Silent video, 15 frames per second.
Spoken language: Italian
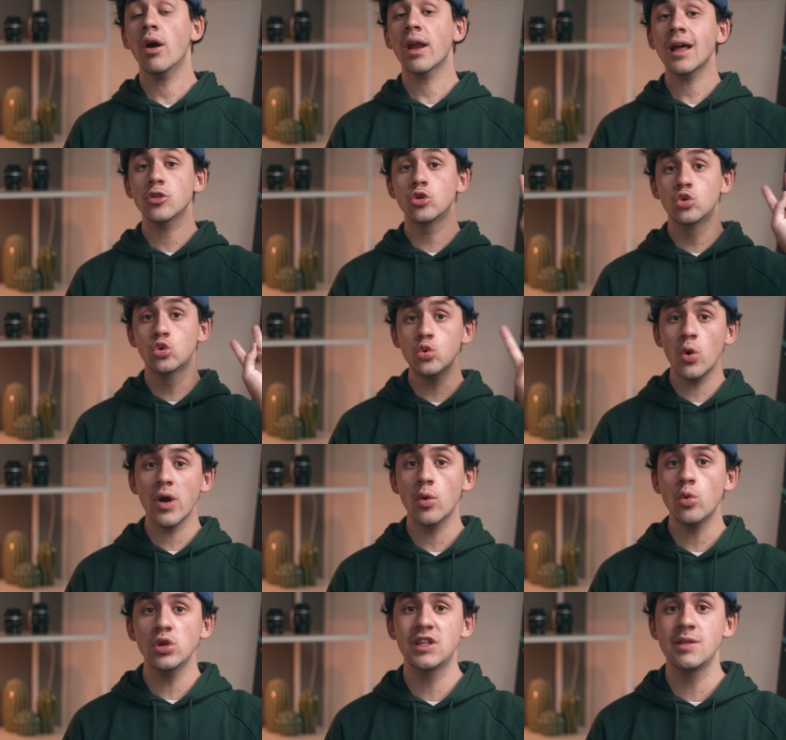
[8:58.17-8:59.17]
ora
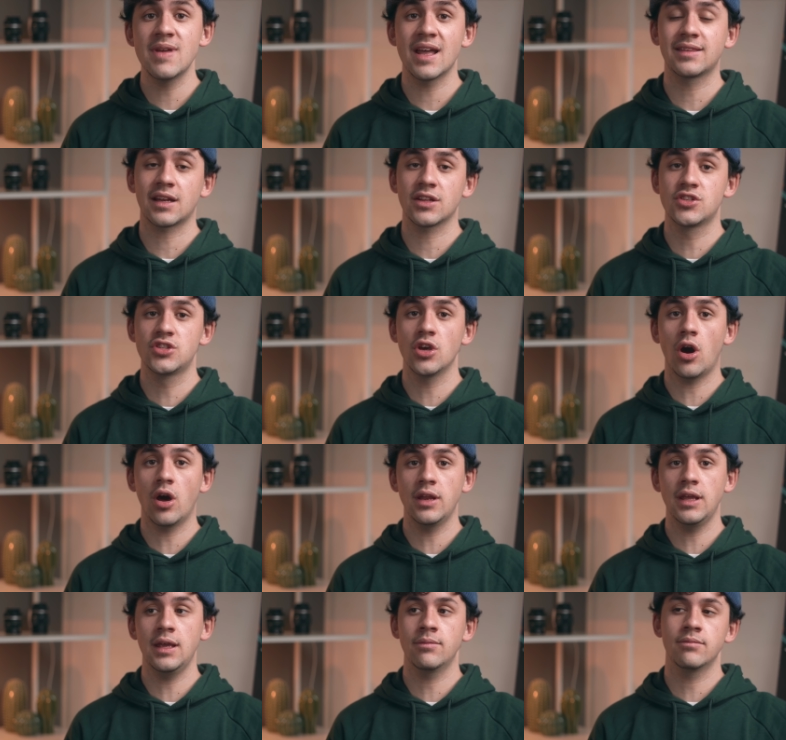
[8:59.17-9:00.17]
due ultime
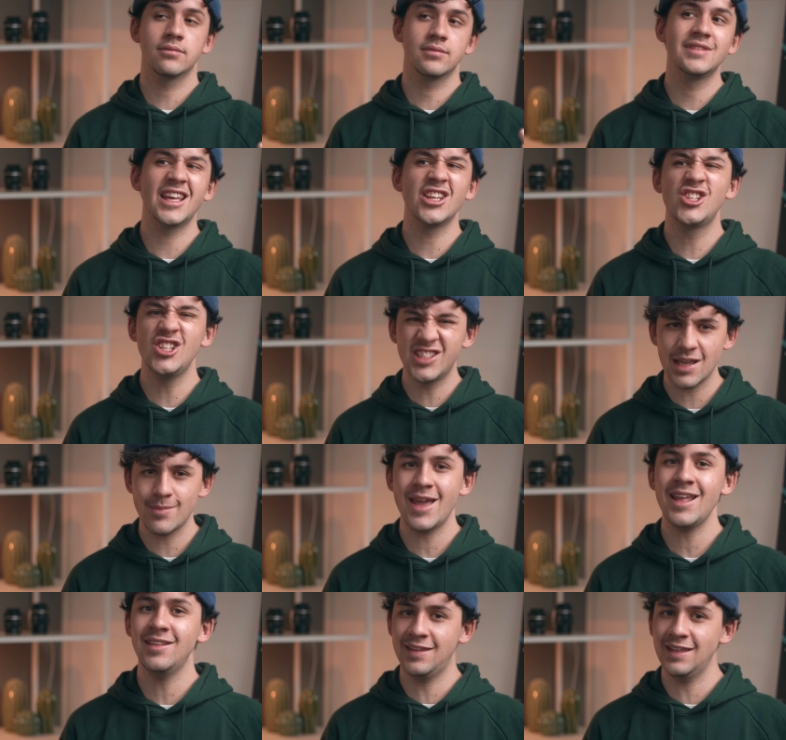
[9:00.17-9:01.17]
attrazioni
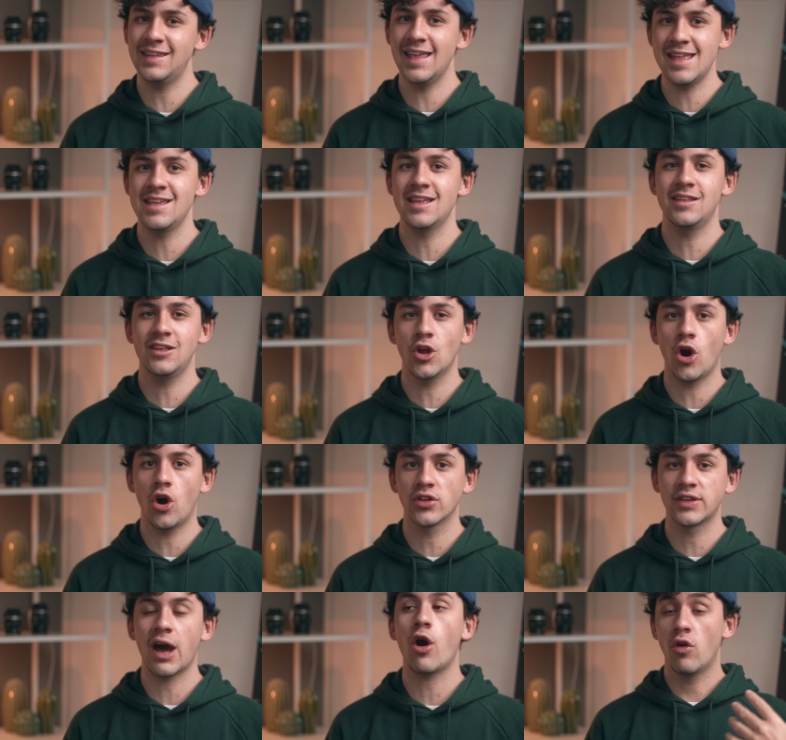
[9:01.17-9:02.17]
decisamente degne di
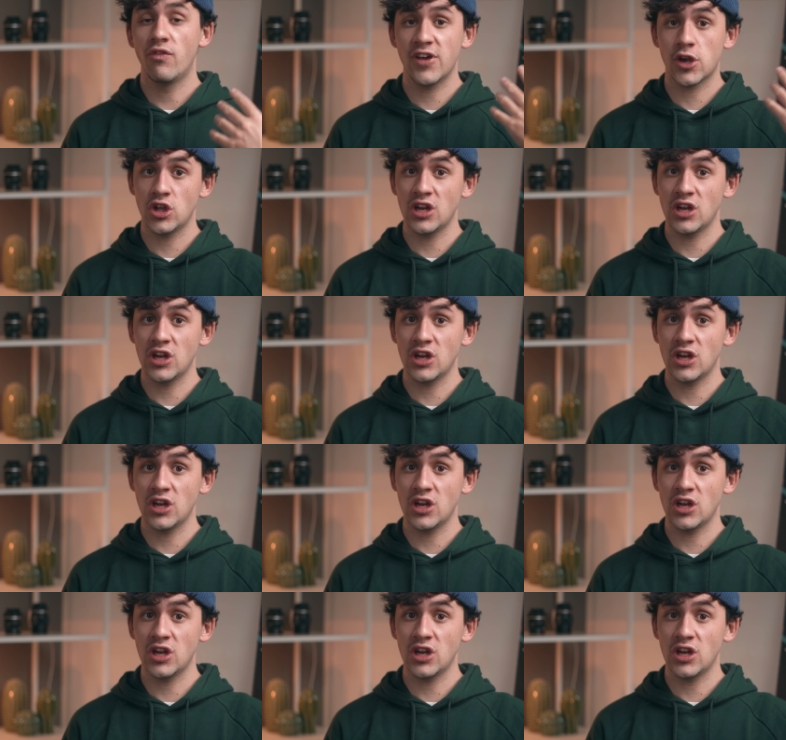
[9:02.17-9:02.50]
nota, ovvero